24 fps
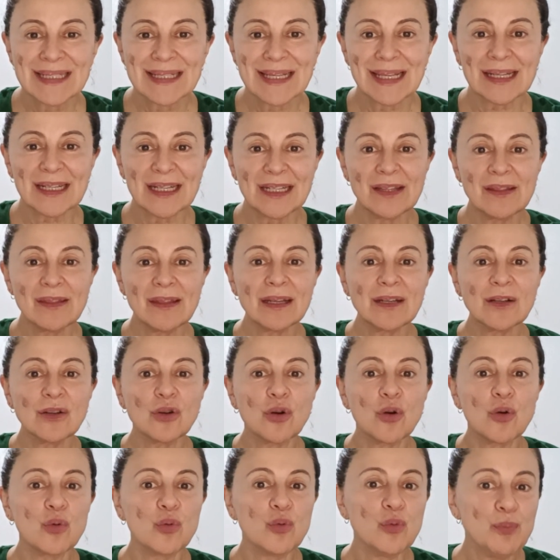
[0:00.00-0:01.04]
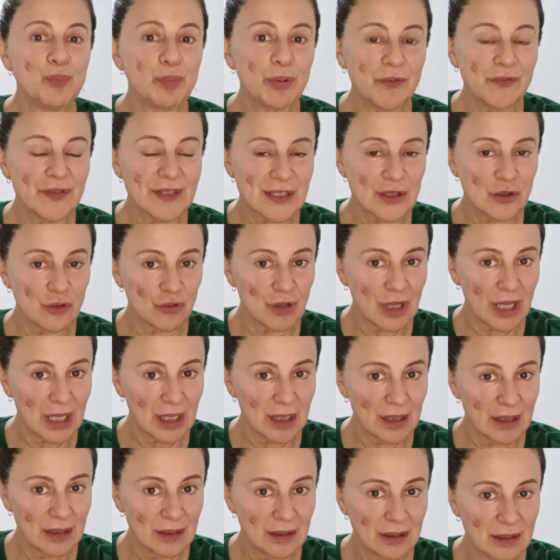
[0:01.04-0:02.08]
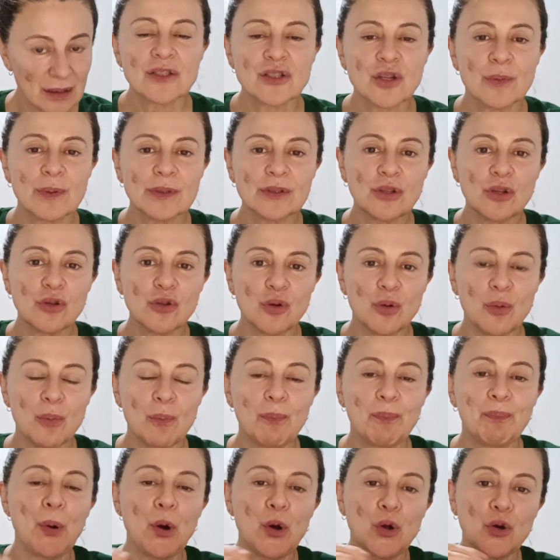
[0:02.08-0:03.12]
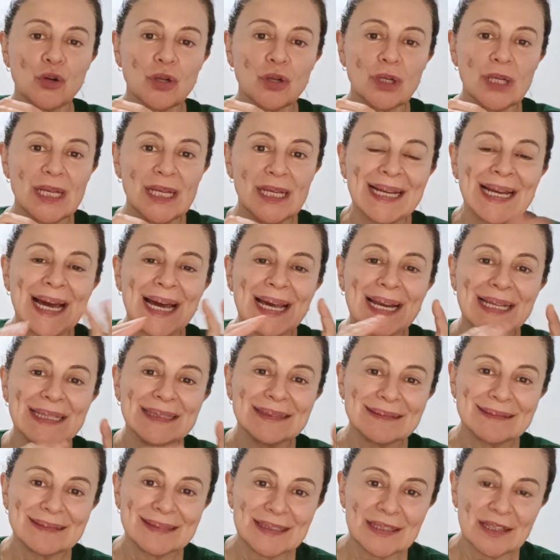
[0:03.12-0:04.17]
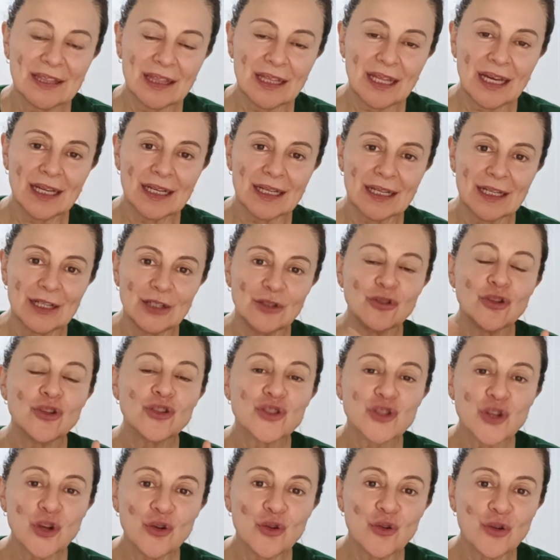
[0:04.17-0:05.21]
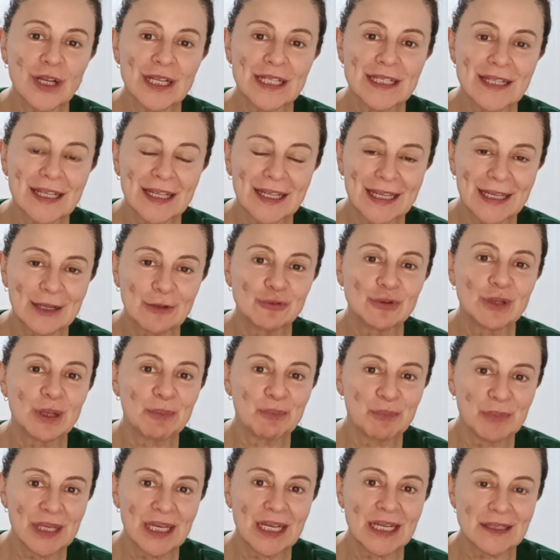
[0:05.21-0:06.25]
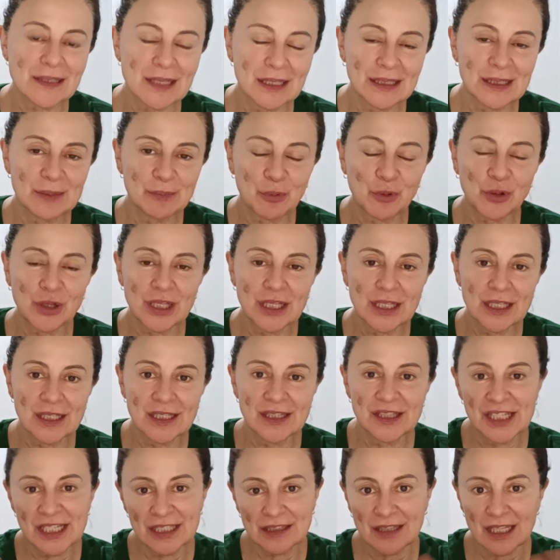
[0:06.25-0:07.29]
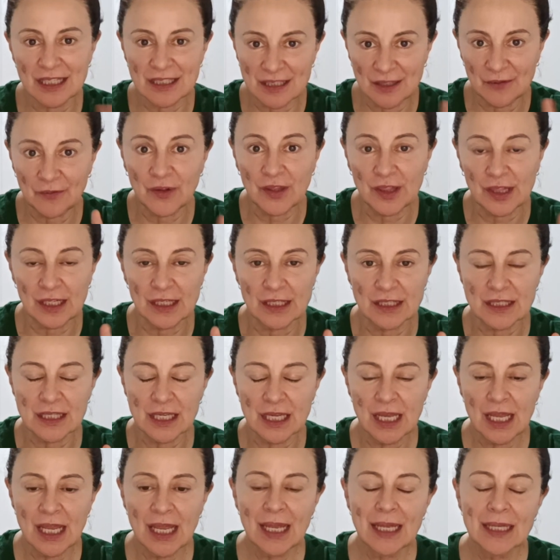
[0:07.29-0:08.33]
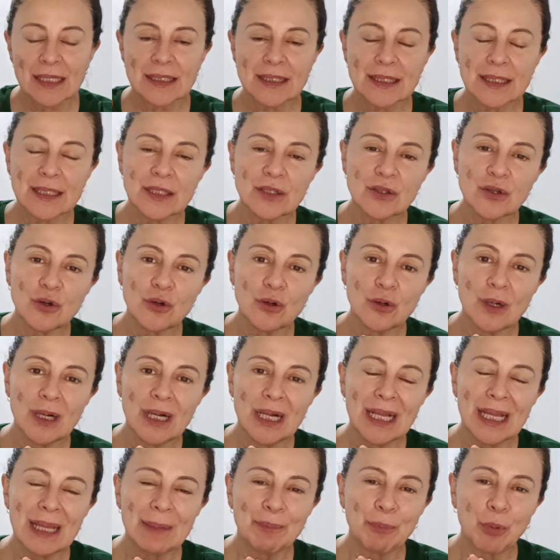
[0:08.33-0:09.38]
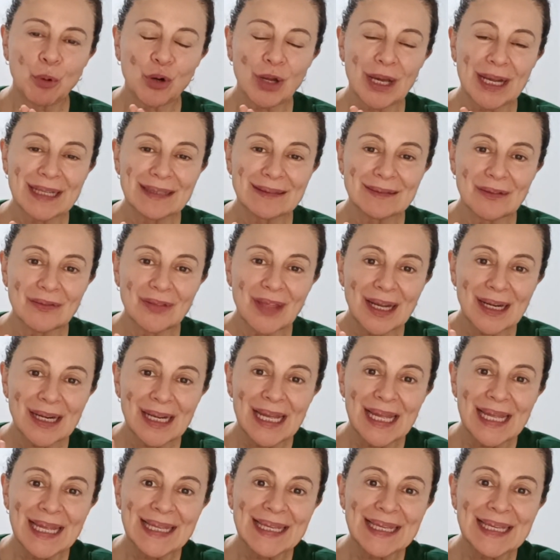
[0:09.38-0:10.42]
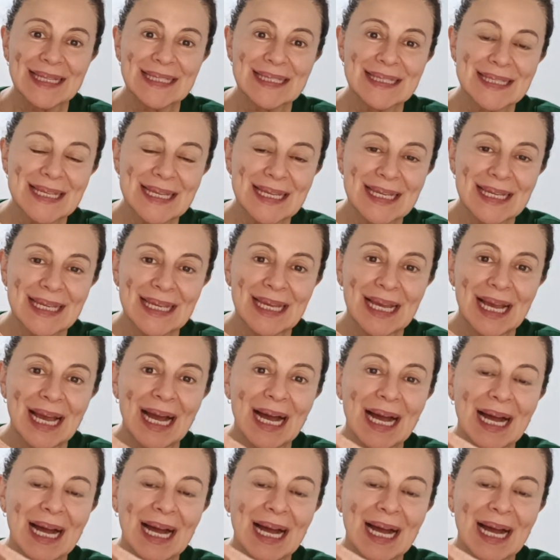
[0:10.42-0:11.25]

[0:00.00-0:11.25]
se realicen con un profesional, sobre todo por garantizar no solo que se ejecuten bien este tipo de dietas difíciles, sino por garantizar que se